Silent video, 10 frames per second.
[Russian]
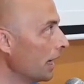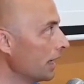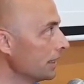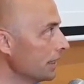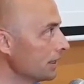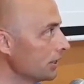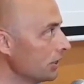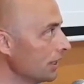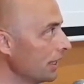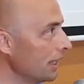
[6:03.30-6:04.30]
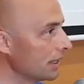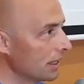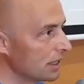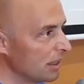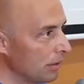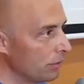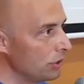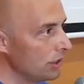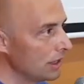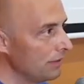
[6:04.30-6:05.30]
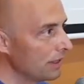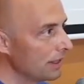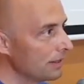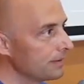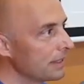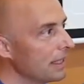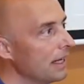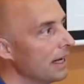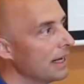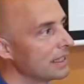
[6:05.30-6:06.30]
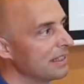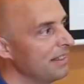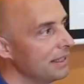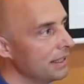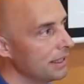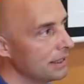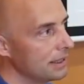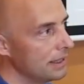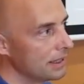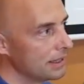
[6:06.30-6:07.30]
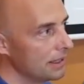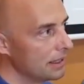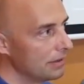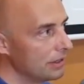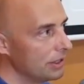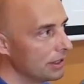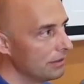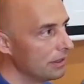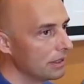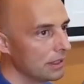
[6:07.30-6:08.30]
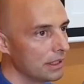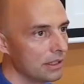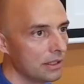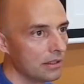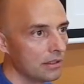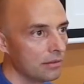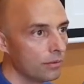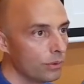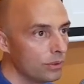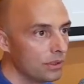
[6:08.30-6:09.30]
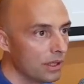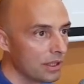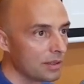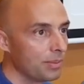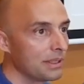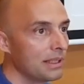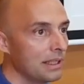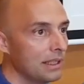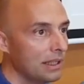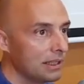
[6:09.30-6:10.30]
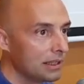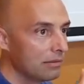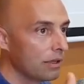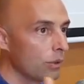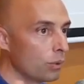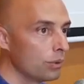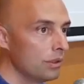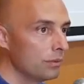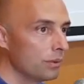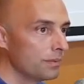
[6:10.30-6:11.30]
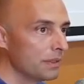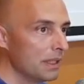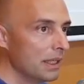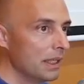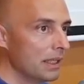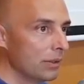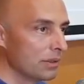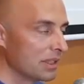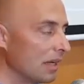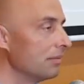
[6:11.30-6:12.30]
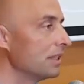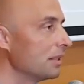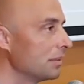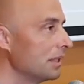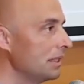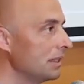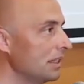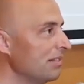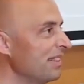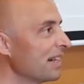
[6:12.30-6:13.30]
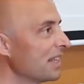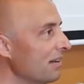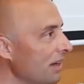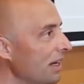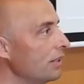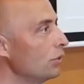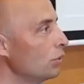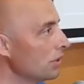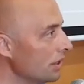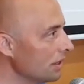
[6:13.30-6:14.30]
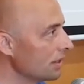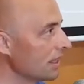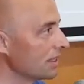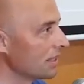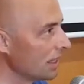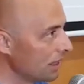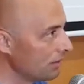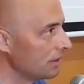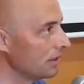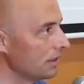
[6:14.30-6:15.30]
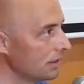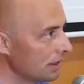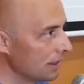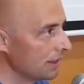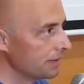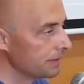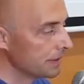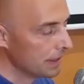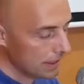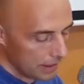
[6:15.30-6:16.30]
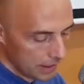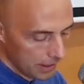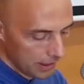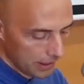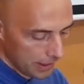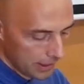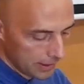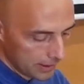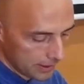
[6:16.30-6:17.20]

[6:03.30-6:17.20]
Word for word: она сжигает как самого человека, оскверняет сердце этого человека, и эта вонь распространяется вокруг него. Он сам в этом горит и вдохновляет других, настраивает их на это